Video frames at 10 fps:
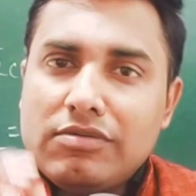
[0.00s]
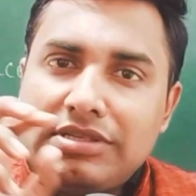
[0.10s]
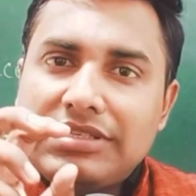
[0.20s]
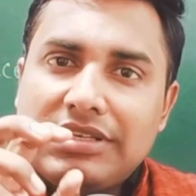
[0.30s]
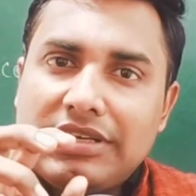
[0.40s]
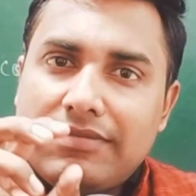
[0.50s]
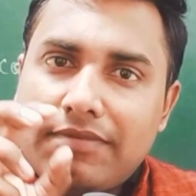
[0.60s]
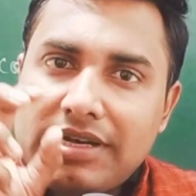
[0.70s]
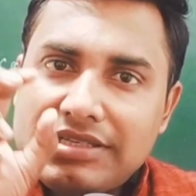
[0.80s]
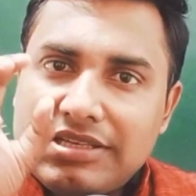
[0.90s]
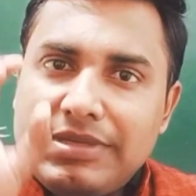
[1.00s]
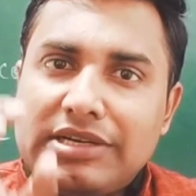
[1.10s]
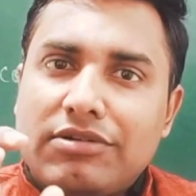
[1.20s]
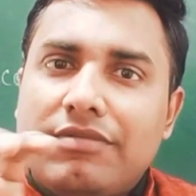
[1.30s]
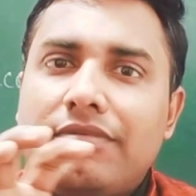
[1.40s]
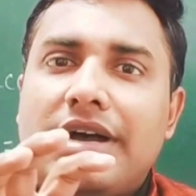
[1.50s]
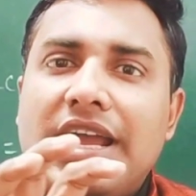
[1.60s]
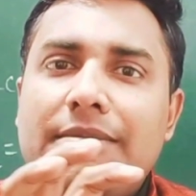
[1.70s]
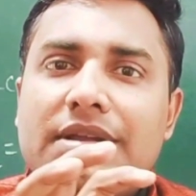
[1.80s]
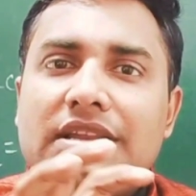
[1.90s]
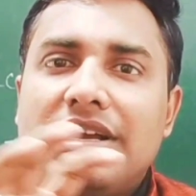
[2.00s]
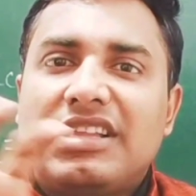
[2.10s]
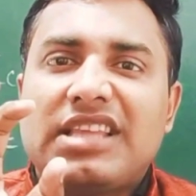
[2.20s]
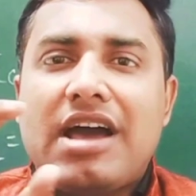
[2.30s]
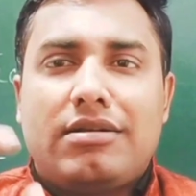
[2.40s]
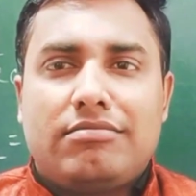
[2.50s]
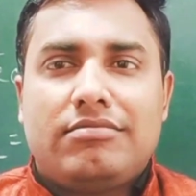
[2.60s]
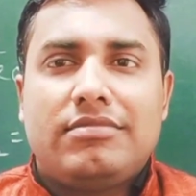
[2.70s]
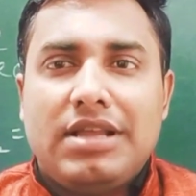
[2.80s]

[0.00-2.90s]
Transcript: उस फर्स्ट सब्जेक्ट को फाइव डेज लगातार